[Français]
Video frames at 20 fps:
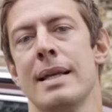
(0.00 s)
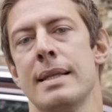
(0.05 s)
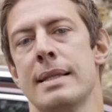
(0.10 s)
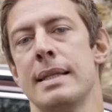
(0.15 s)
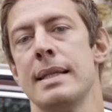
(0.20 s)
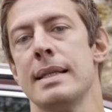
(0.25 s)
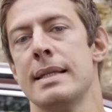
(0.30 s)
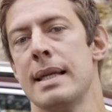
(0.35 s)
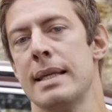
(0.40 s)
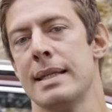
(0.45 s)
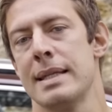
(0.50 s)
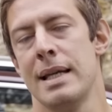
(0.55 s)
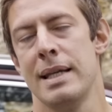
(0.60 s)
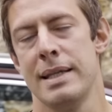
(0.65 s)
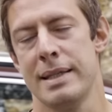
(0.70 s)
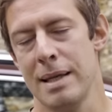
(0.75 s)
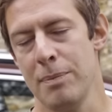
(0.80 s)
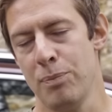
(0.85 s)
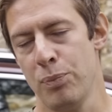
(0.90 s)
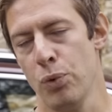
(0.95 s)
ainsi que ses
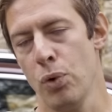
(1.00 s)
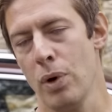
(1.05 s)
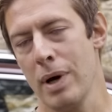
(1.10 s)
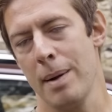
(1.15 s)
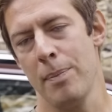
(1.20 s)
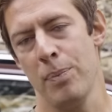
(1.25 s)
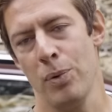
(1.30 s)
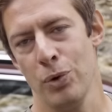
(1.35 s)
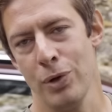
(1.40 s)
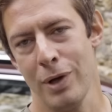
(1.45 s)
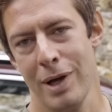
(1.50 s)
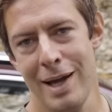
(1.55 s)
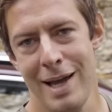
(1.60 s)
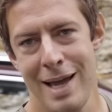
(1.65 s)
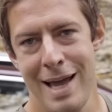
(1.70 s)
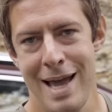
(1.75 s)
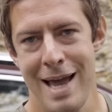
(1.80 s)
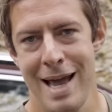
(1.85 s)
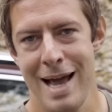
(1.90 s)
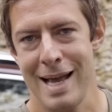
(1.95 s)
qualités pour répondre
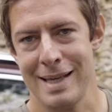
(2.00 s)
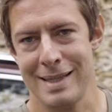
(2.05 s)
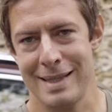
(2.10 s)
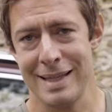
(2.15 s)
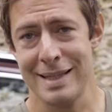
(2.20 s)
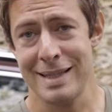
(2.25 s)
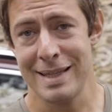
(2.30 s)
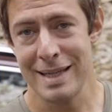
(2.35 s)
à cette